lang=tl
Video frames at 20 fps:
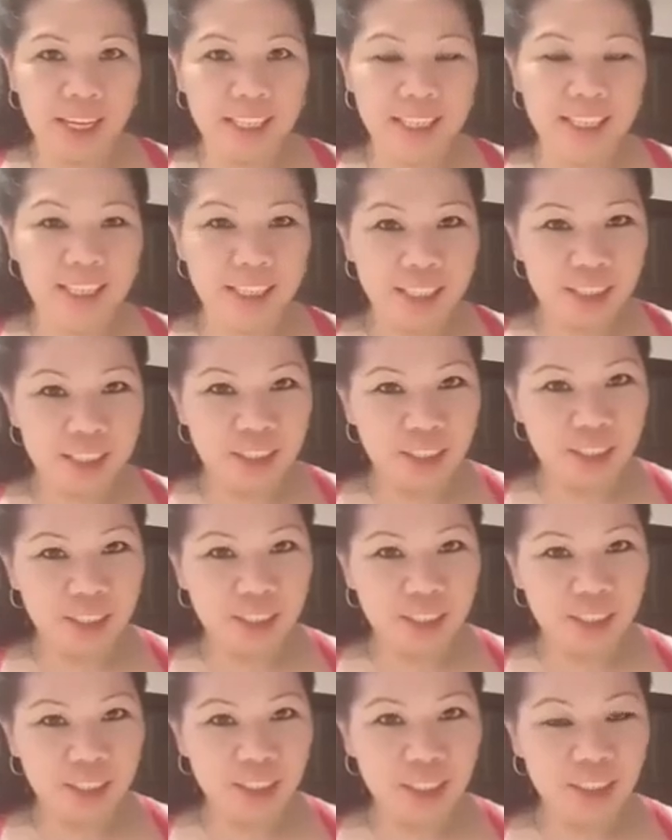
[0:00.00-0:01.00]
So,
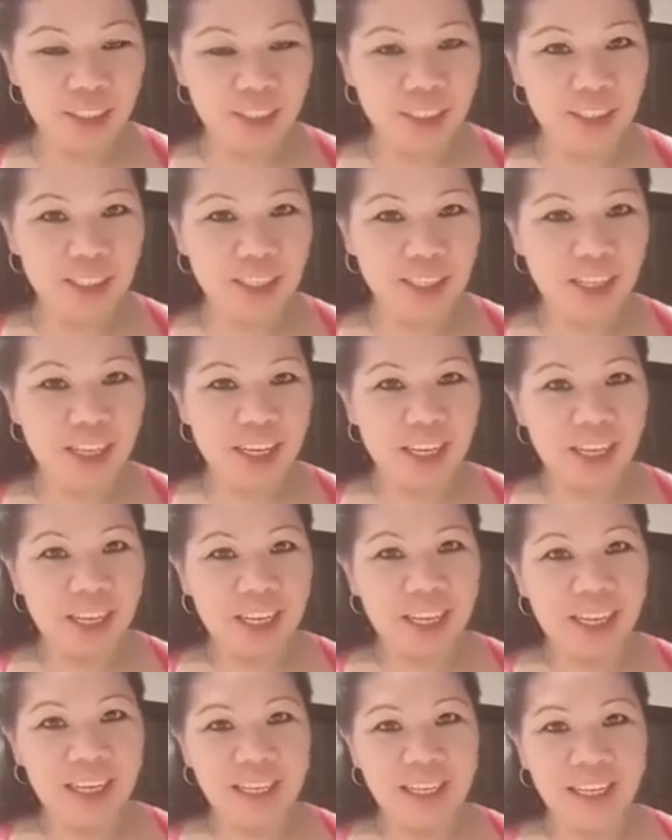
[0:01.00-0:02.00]

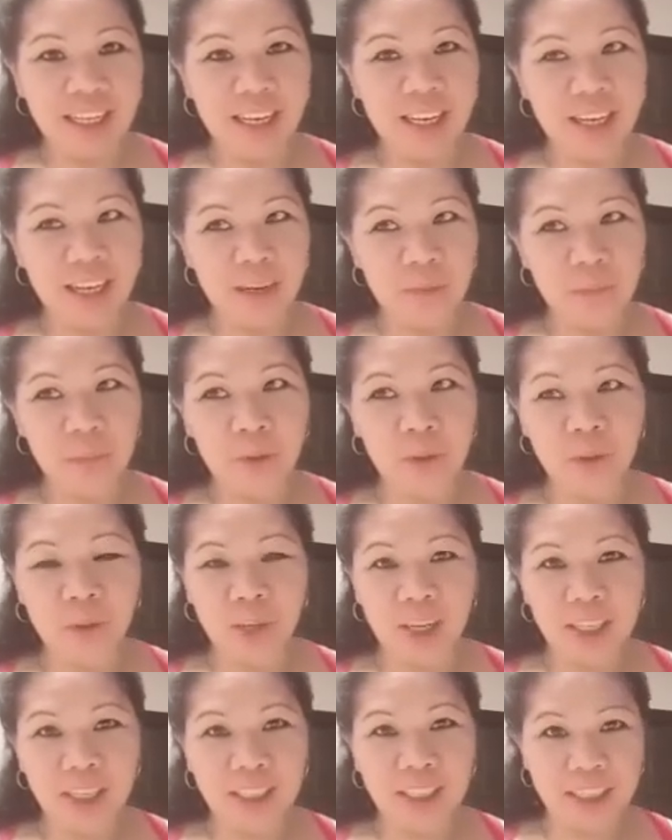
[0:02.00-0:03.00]
yan lang po
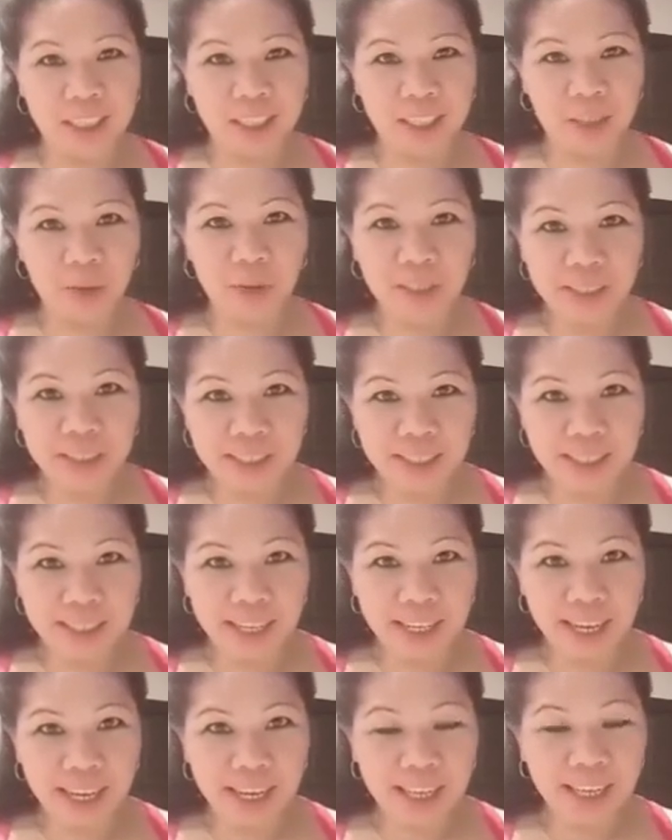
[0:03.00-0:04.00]
at uh, once
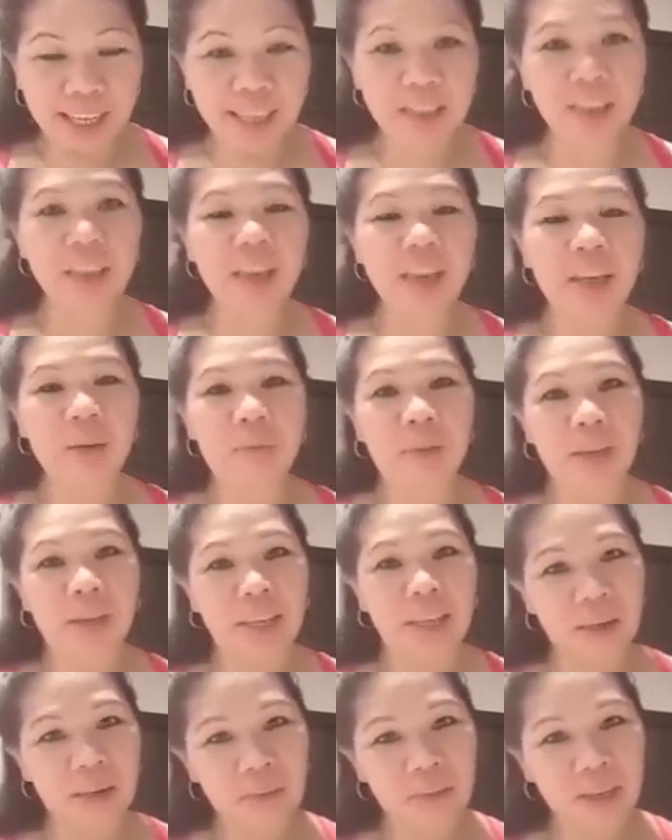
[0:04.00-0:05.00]
again,
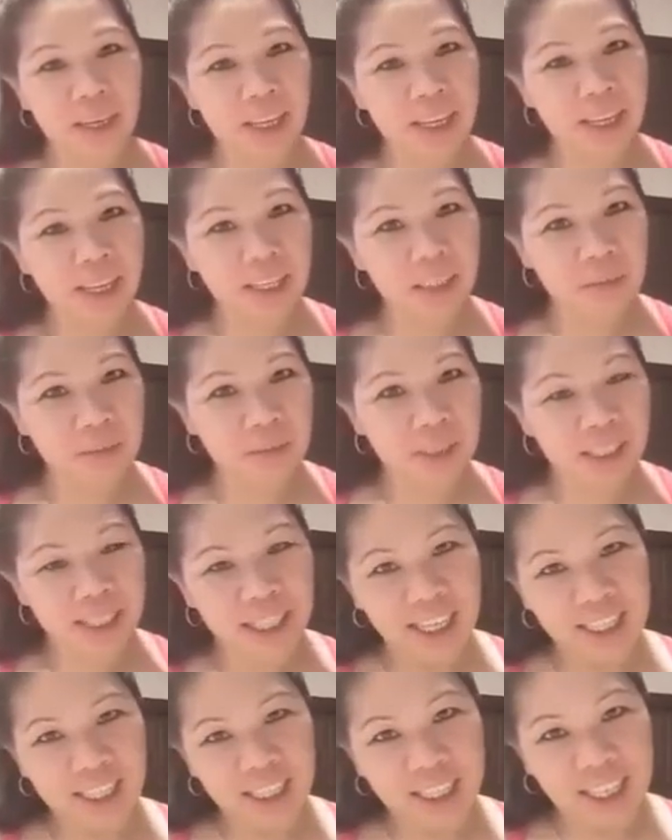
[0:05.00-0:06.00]
Merry Merry Christmas
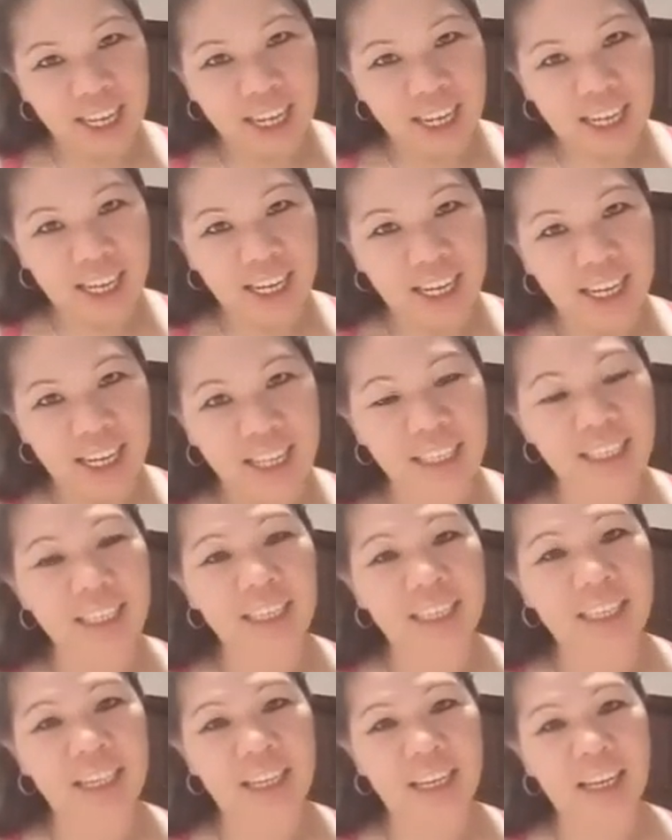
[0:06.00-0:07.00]
sa ating lahat.
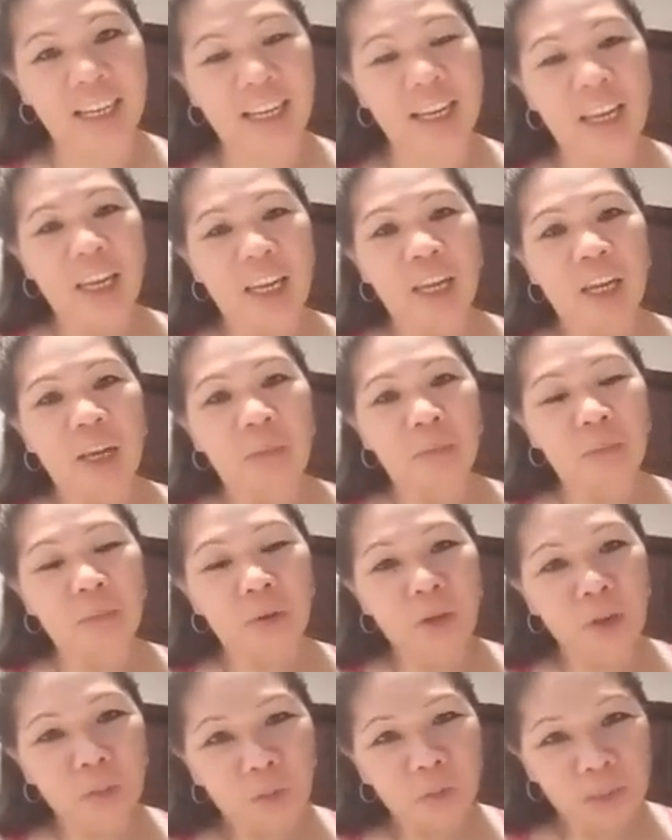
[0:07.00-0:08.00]
Uh,
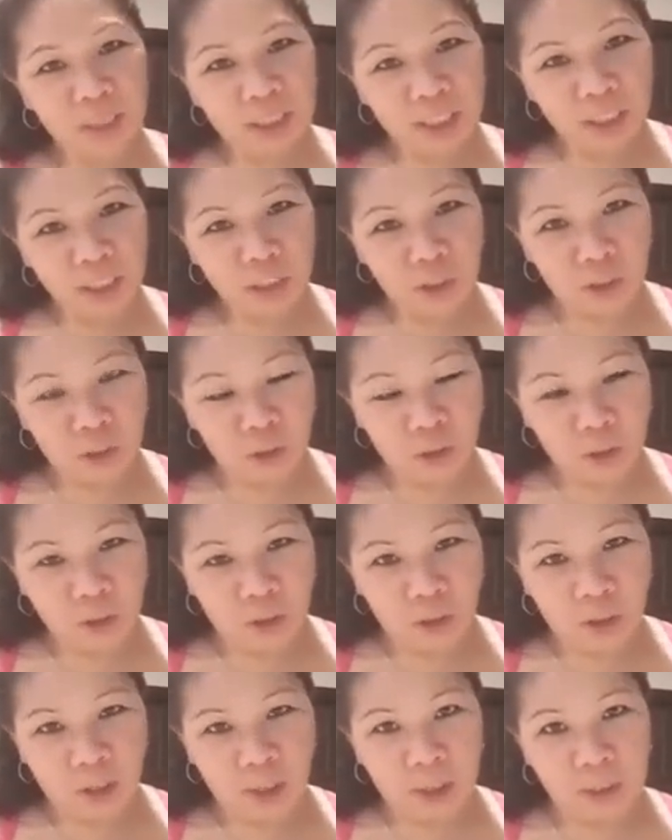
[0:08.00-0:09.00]
more blessings to
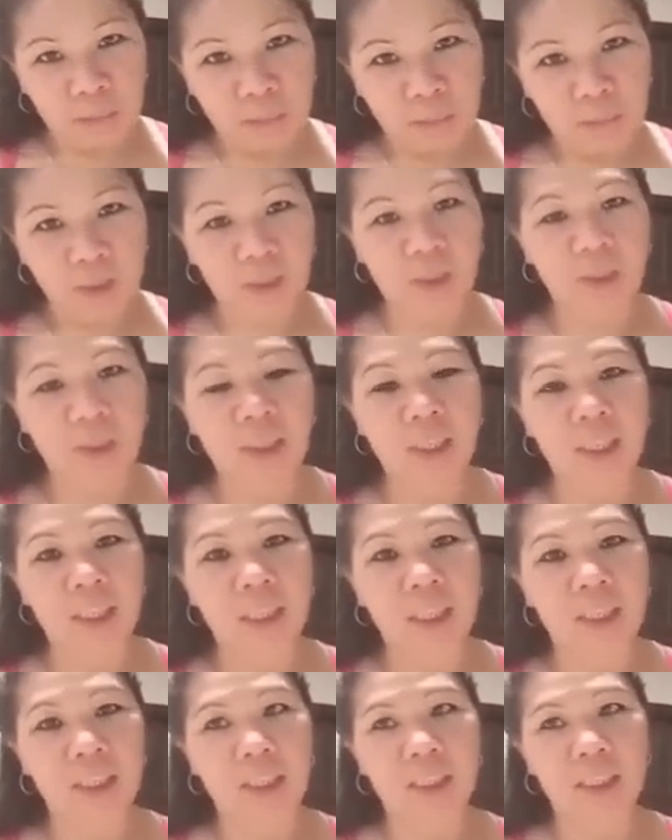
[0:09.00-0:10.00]
come
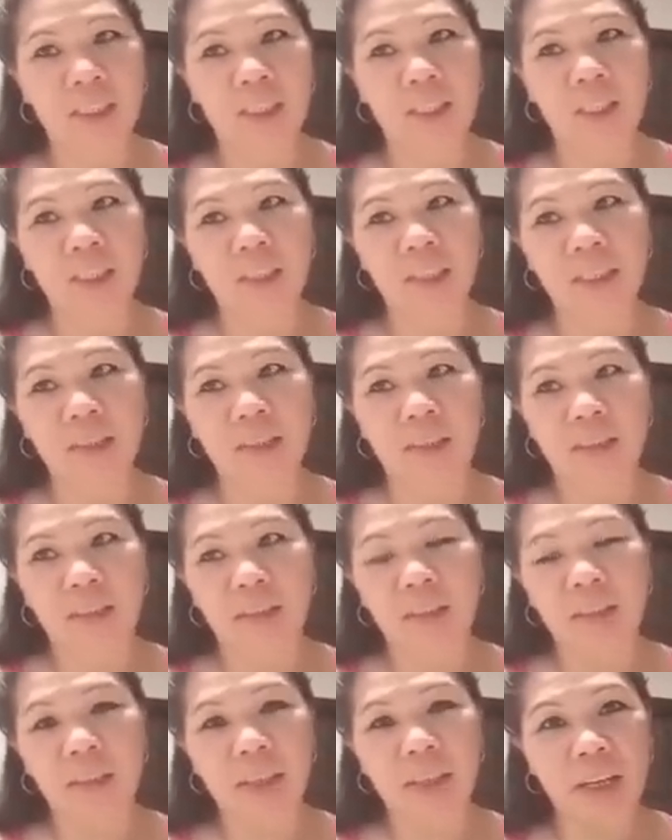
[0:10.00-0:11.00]
and uh,
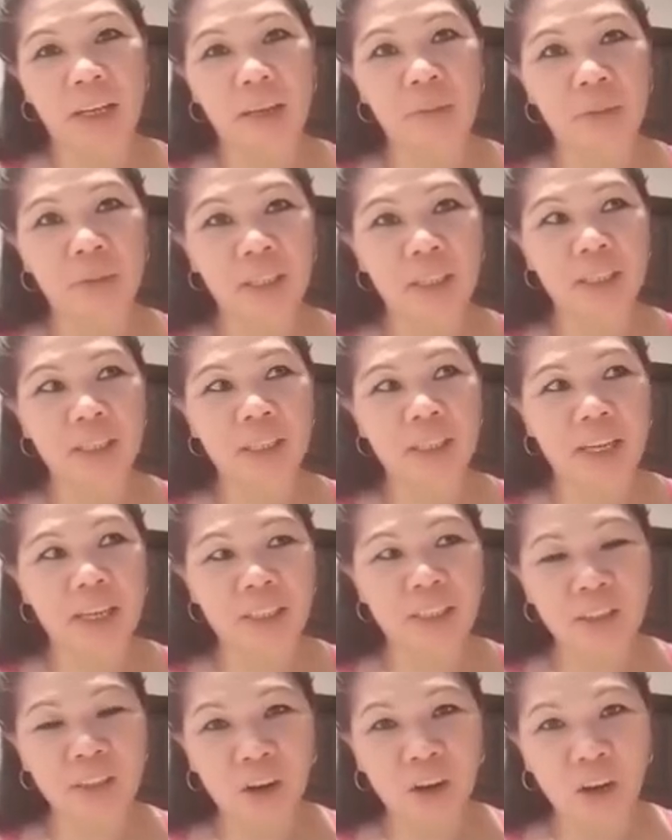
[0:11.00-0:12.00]
God bless
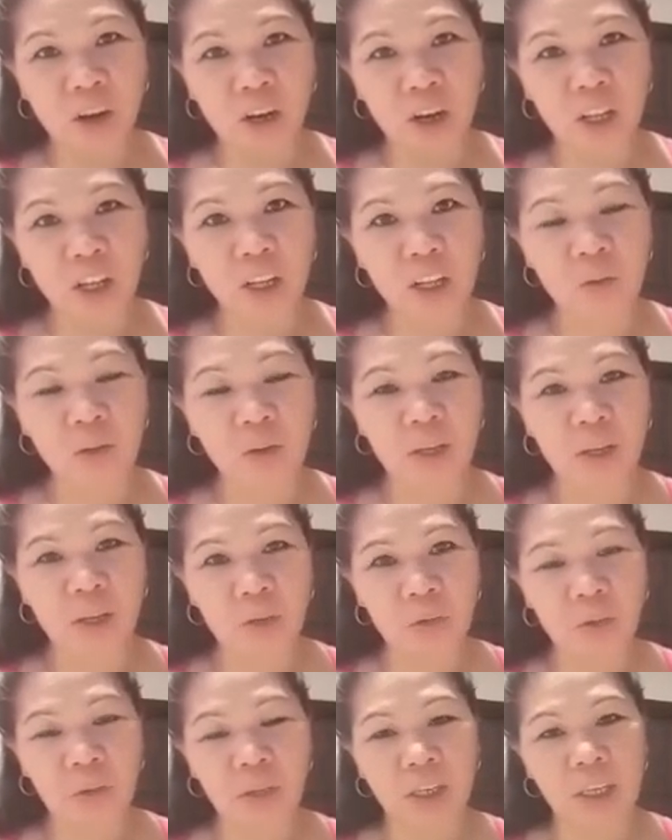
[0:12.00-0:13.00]
us all when
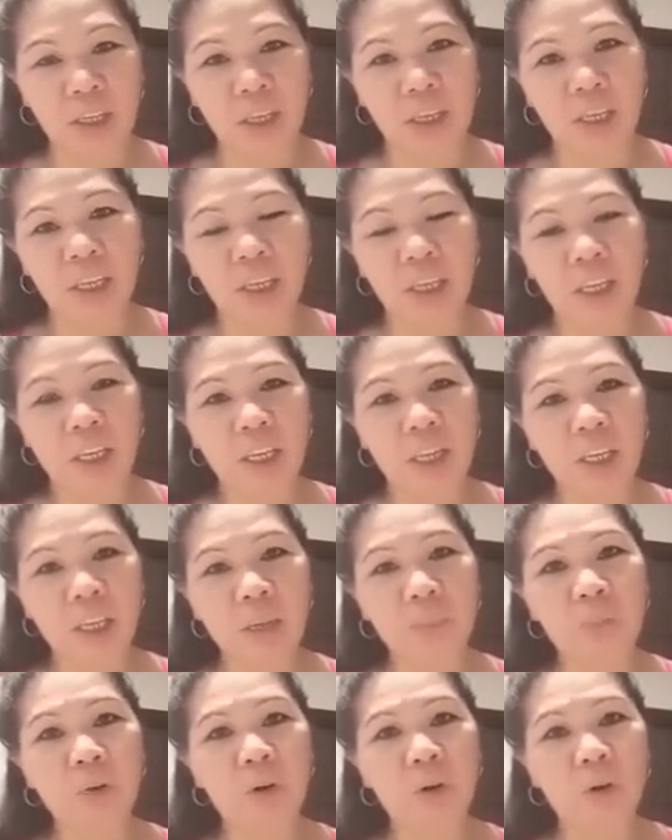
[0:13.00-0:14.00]
we
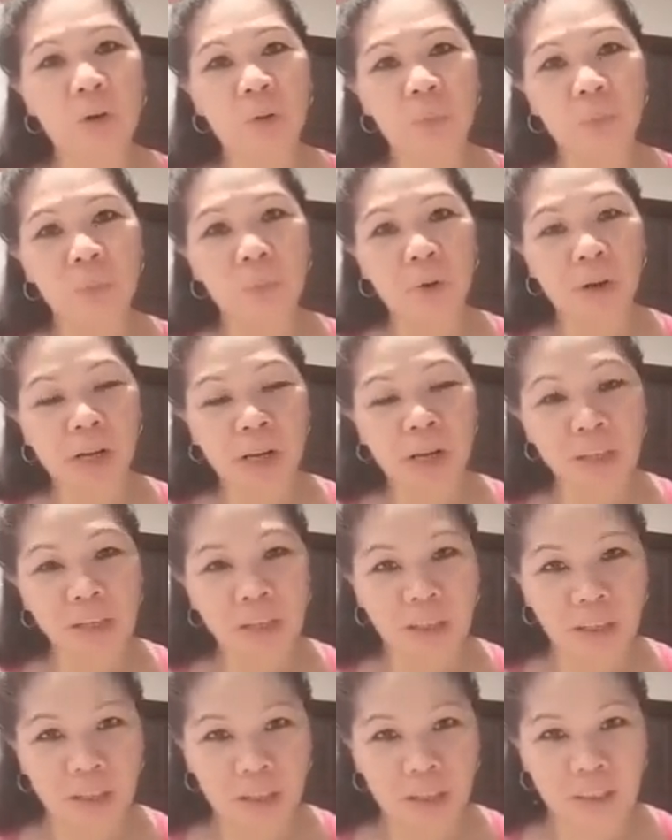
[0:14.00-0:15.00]
keep on
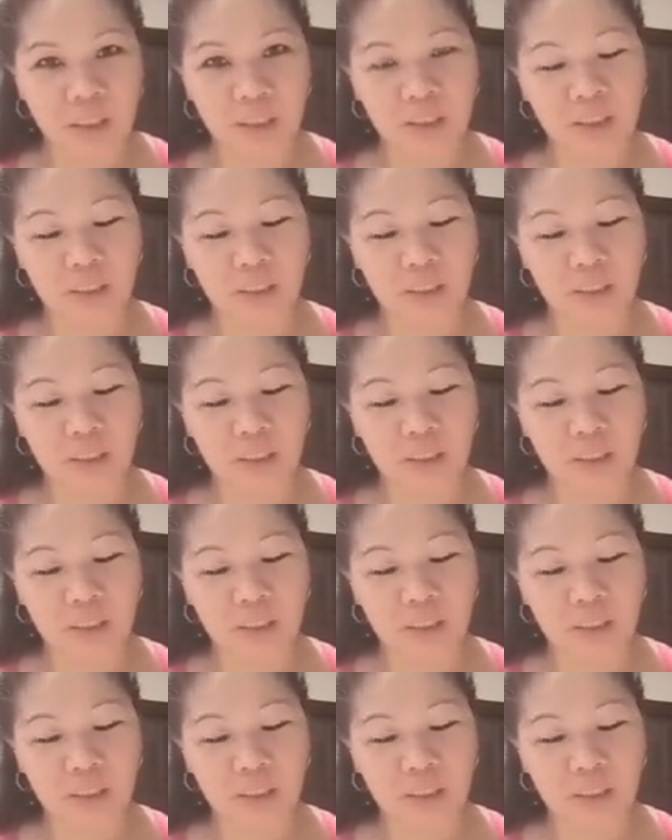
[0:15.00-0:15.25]
praying.